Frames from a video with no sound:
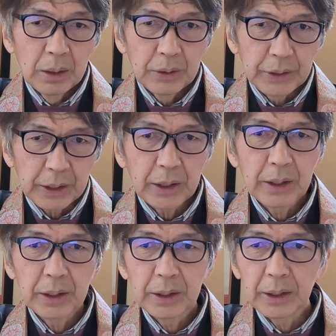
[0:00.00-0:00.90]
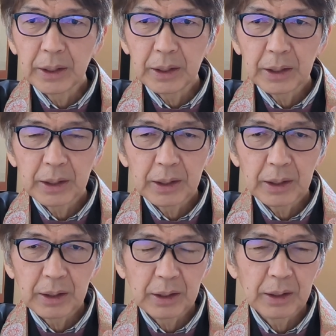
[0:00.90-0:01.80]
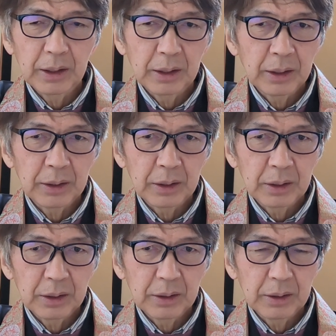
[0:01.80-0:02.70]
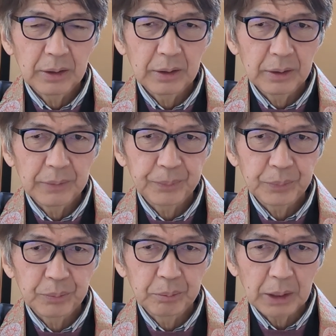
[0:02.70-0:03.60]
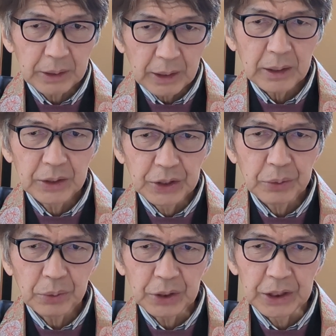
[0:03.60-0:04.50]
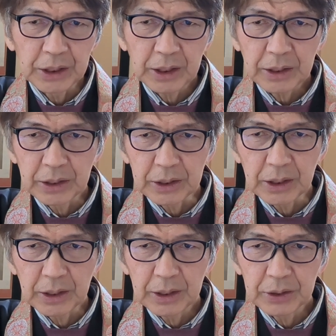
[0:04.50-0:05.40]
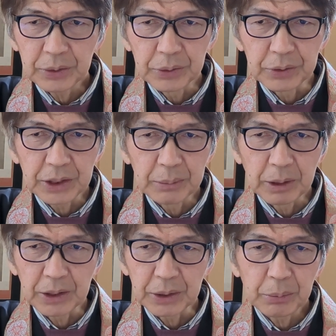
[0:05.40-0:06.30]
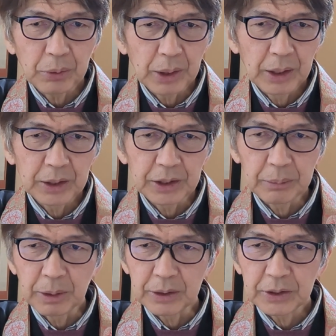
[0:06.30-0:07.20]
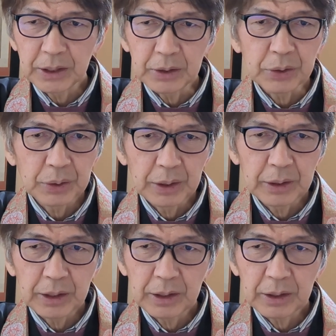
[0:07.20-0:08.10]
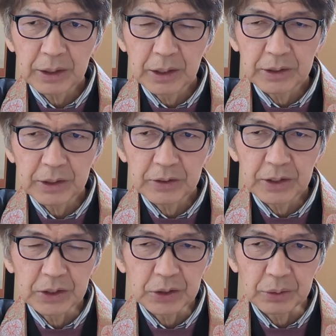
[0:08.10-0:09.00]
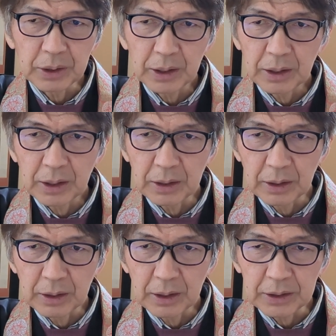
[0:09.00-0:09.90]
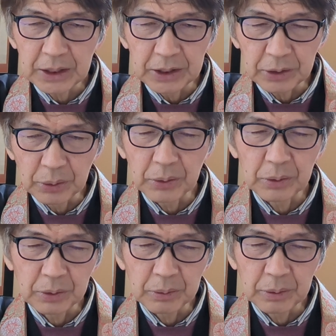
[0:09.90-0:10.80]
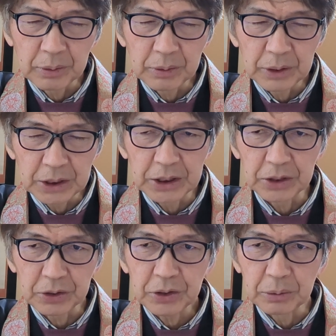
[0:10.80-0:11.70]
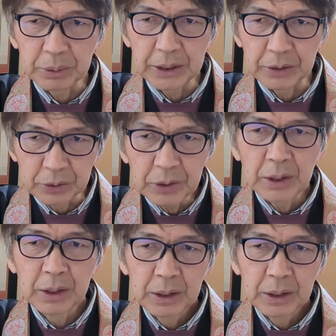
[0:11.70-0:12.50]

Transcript: で、えーえーまた日本にいなきゃいけないという決まりもありません。で、経済成長がはっきりと著しく見える